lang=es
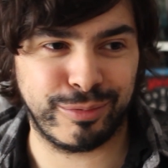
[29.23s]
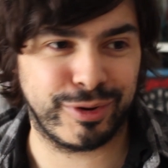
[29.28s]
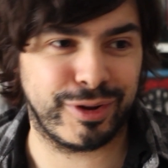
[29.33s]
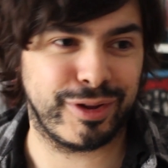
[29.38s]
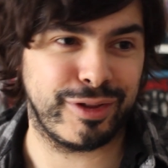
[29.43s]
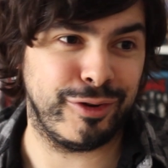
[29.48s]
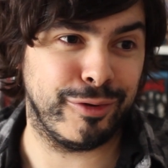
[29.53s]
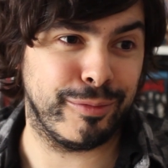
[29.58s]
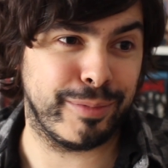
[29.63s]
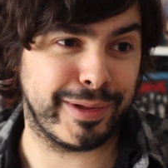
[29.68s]

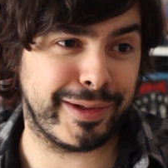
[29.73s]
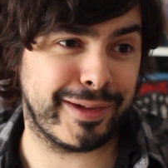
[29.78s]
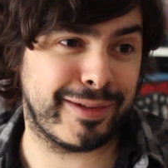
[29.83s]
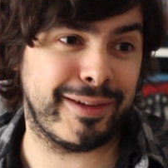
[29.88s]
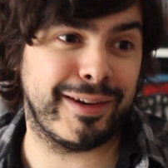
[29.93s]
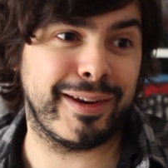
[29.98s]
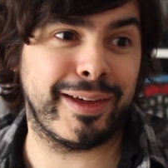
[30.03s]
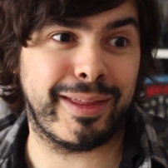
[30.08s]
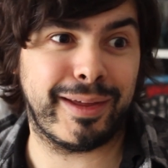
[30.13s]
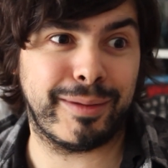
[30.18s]
porque si no
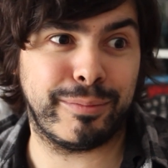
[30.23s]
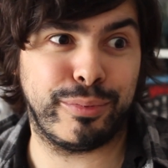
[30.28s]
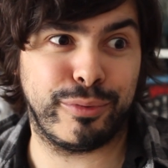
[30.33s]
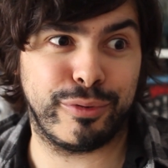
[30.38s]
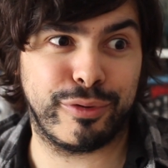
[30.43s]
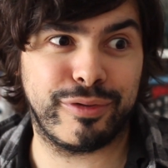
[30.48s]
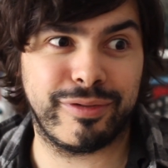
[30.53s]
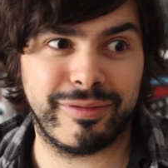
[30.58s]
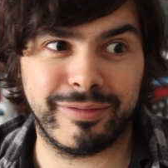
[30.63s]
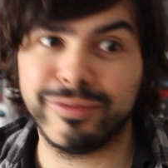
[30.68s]
pasase nada,
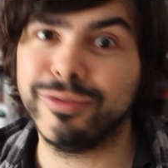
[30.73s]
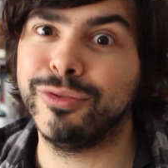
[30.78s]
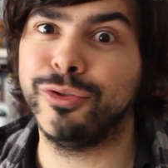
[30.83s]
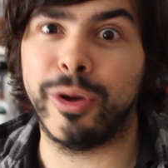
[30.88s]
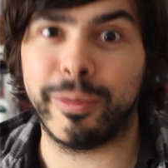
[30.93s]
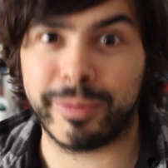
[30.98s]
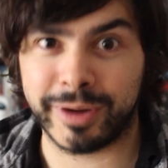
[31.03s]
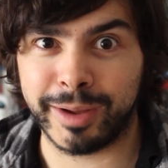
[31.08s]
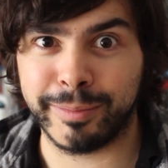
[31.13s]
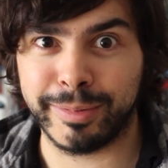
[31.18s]
pues
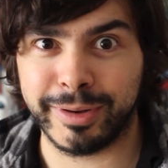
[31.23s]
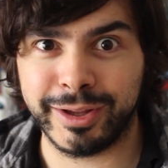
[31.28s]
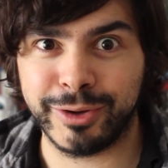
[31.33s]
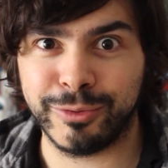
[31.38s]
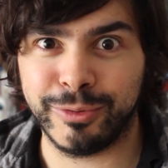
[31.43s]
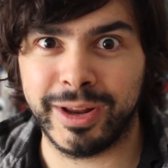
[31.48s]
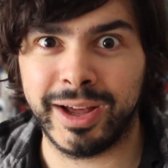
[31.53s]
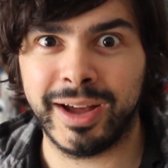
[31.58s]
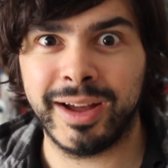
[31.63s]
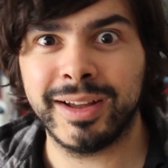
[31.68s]
no habría
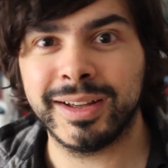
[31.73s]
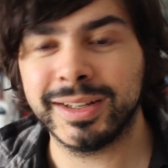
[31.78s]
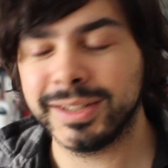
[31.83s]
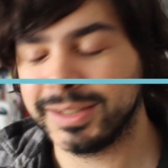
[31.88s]
película.